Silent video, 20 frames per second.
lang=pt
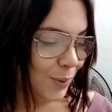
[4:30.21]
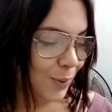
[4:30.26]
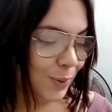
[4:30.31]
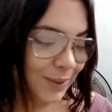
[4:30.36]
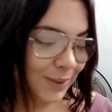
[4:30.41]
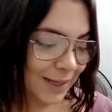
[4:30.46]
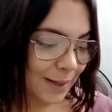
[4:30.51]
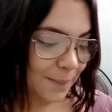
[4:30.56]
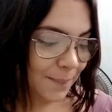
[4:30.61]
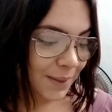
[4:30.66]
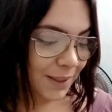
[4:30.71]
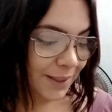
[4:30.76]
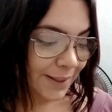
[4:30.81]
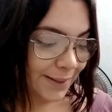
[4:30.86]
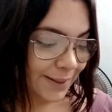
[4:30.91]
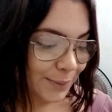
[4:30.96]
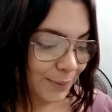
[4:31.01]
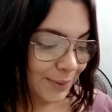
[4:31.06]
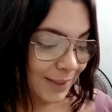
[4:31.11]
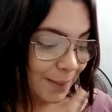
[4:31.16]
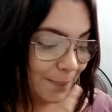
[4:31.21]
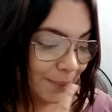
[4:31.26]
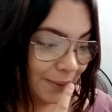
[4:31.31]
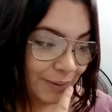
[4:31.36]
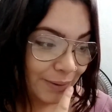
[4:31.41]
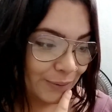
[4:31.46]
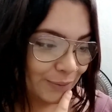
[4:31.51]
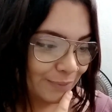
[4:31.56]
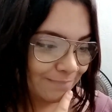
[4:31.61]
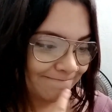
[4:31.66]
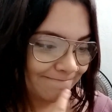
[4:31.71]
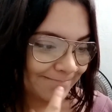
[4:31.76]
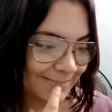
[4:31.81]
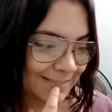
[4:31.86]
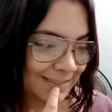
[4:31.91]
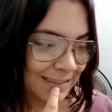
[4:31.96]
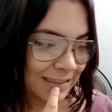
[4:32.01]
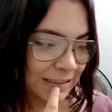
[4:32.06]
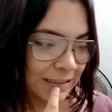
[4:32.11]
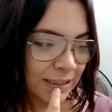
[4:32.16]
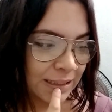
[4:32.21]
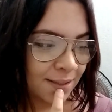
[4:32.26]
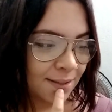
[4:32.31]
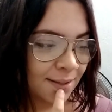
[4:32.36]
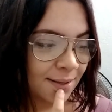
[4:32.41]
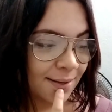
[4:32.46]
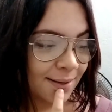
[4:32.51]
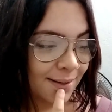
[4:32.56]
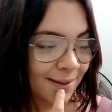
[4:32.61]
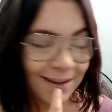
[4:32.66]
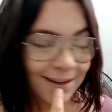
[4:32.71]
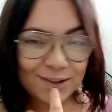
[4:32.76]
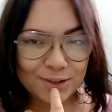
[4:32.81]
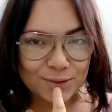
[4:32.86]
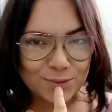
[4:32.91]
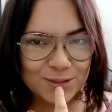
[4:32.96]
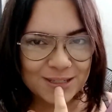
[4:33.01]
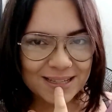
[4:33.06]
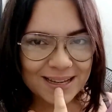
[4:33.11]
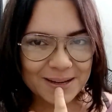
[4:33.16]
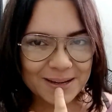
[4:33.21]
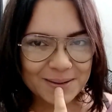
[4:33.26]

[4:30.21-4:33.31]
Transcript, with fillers: O tamanho, o tamanho, eu não sei.